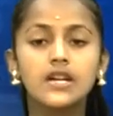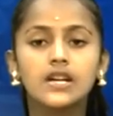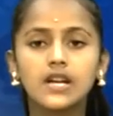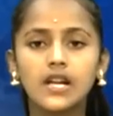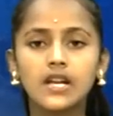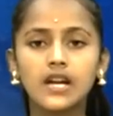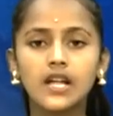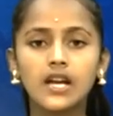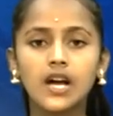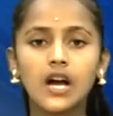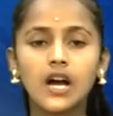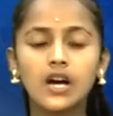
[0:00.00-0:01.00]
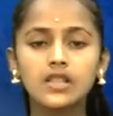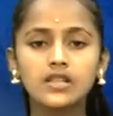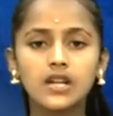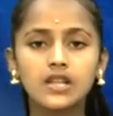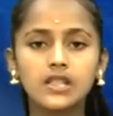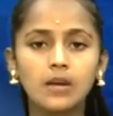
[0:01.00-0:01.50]
கர்நாடகா
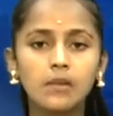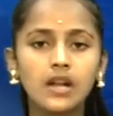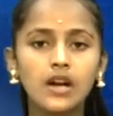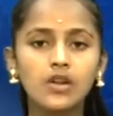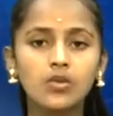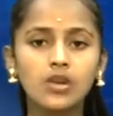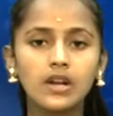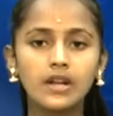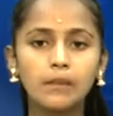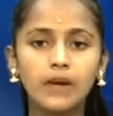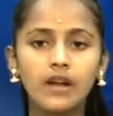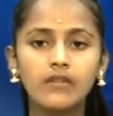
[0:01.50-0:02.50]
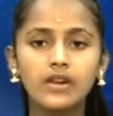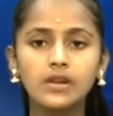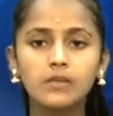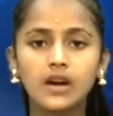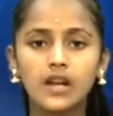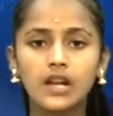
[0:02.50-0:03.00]
ஆந்திரா தமிழ்நாடு உள்ளிட்ட பல்வேறு
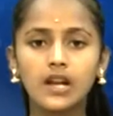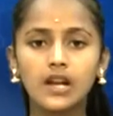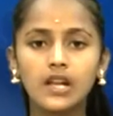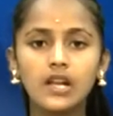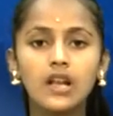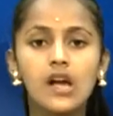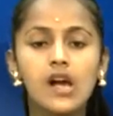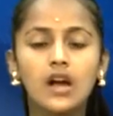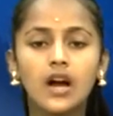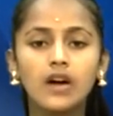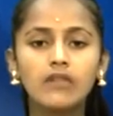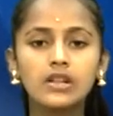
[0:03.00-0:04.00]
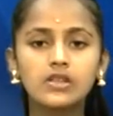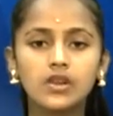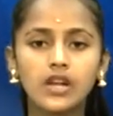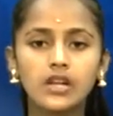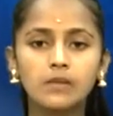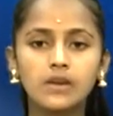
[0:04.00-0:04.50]
மாநிலங்களில்
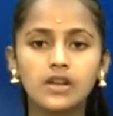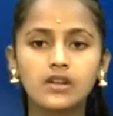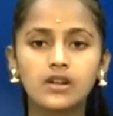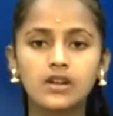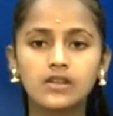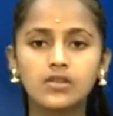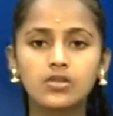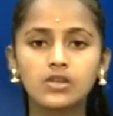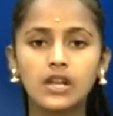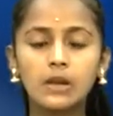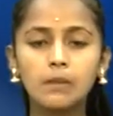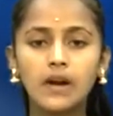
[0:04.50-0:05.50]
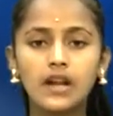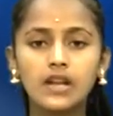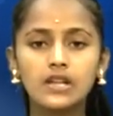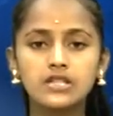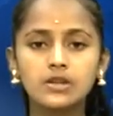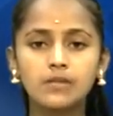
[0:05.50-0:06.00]
காவல்துறையினர் மேற்கொண்ட சோதனையில் பல
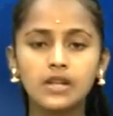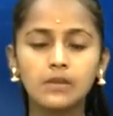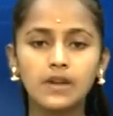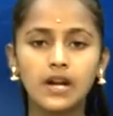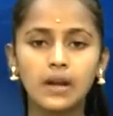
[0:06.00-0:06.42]
லட்சம் மதிப்பிலான